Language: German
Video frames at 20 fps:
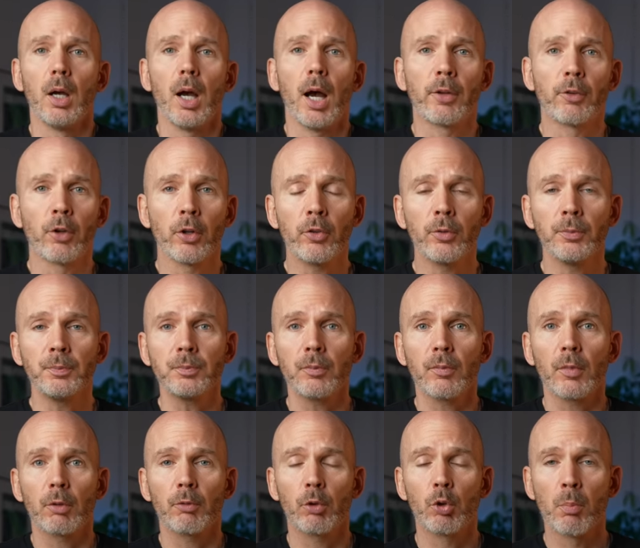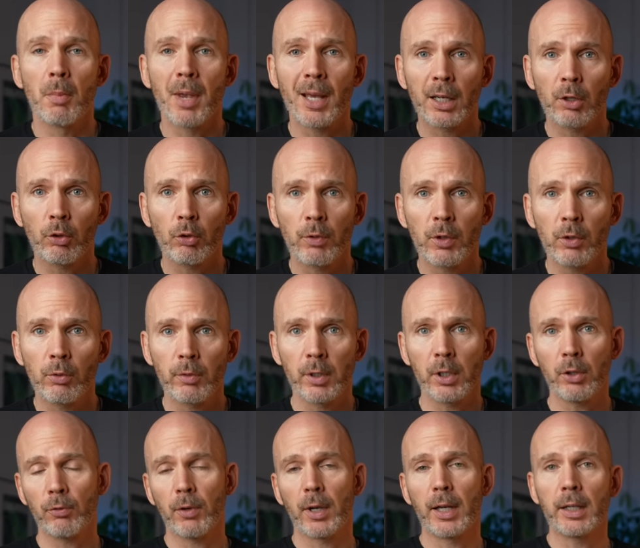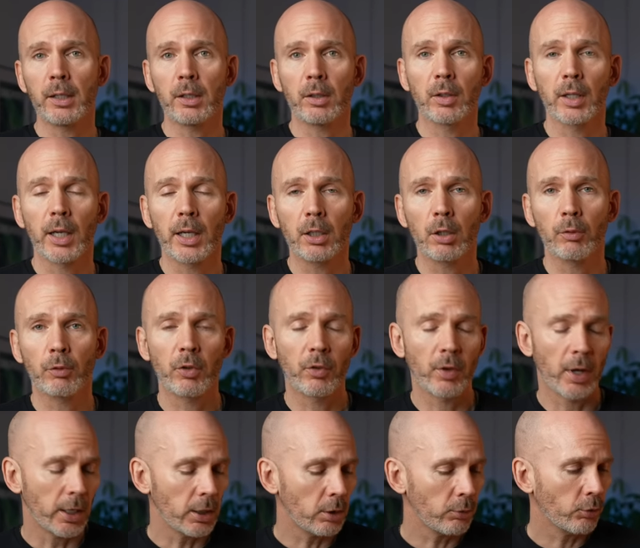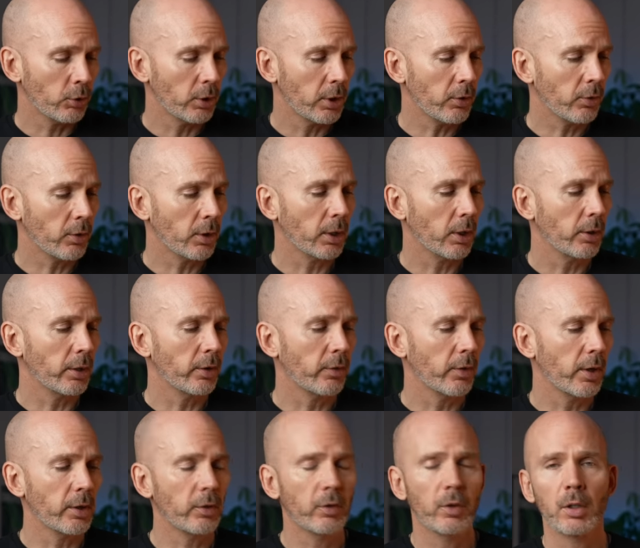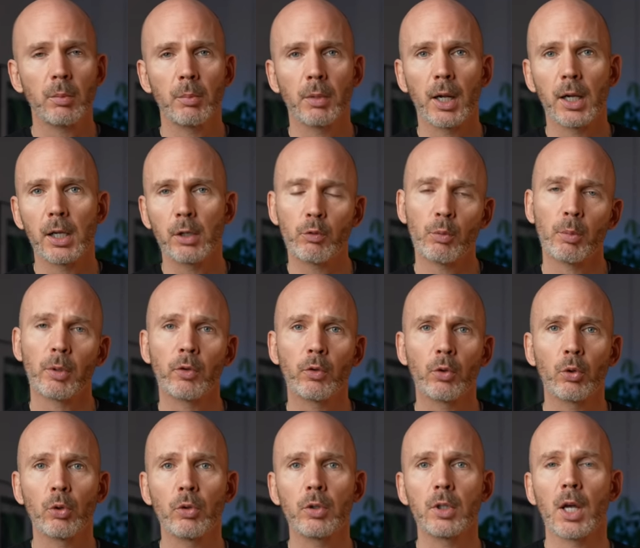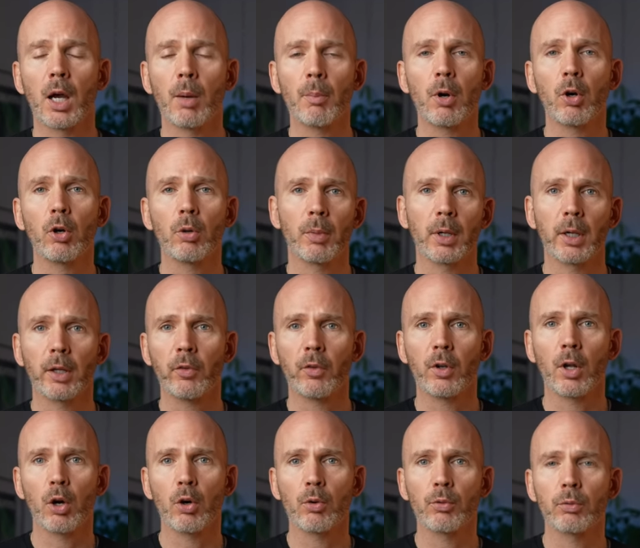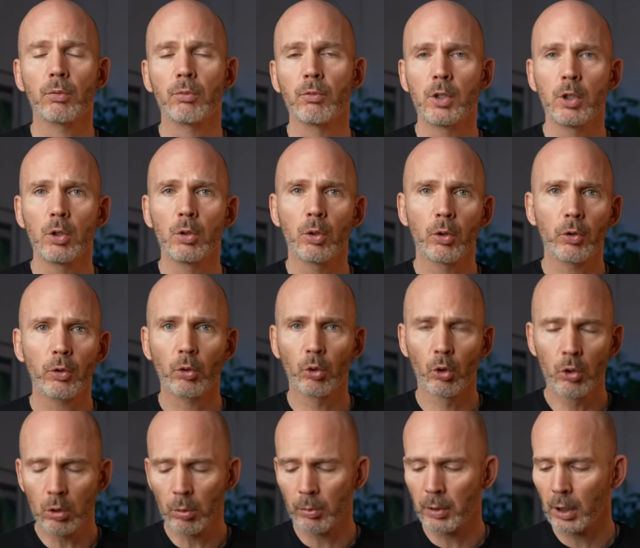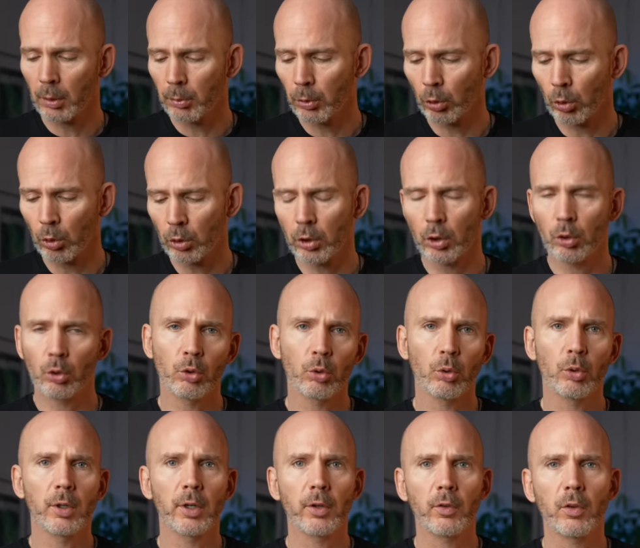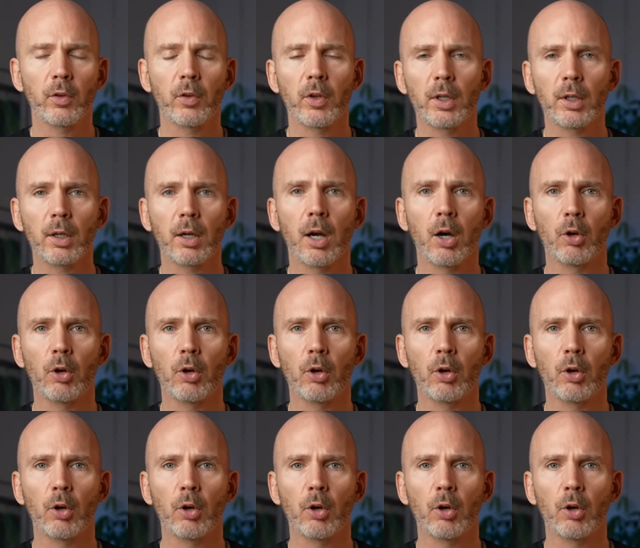Ansonsten, wenn du mehr dazu wissen willst, verlinke ich direkt auf die Seite von Insta360 mit allen Informationen. Die haben auch immer einen ganzen Haufen Videos rund um ihre Produkte, Tutorials etc.